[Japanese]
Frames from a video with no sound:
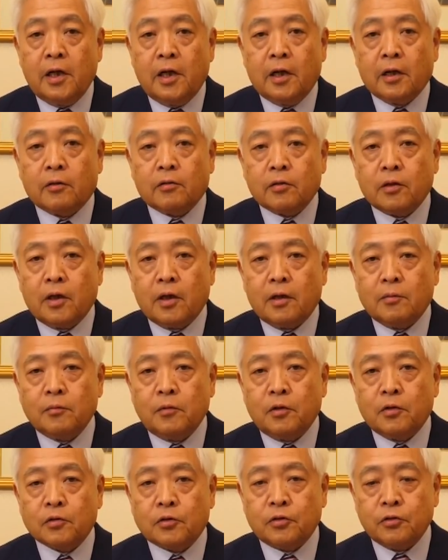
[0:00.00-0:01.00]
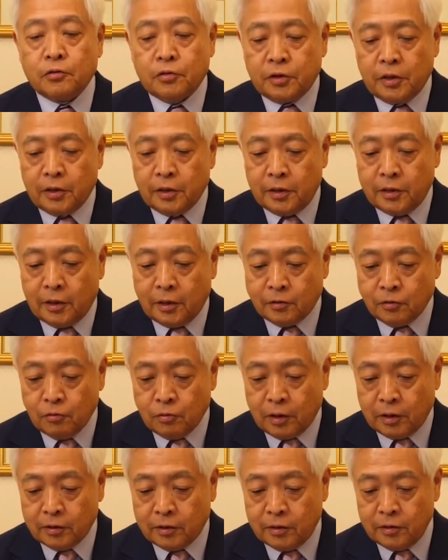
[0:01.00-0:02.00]
えー、これはもう勝利宣言出そ
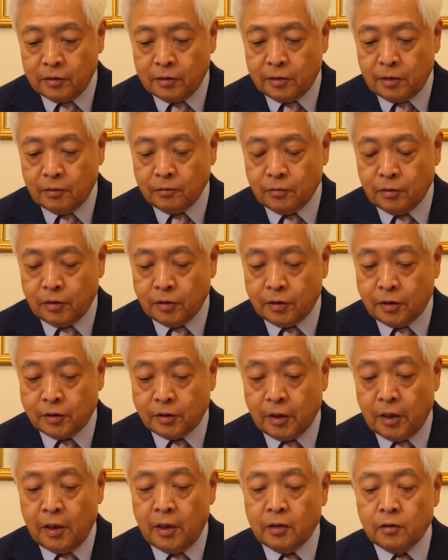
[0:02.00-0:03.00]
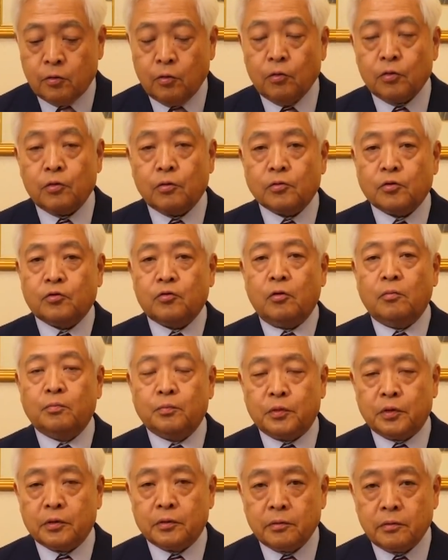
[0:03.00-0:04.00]
うかって言ってる時にですね投票
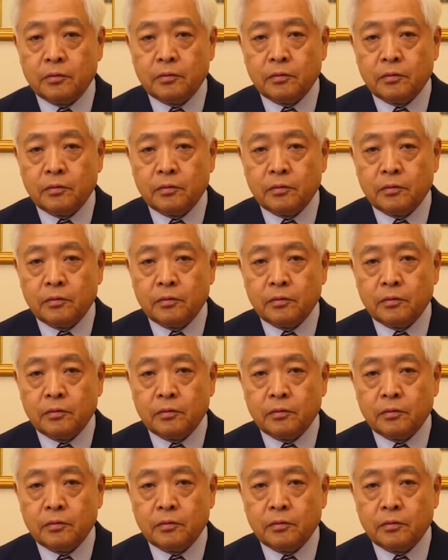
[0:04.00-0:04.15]
ストップ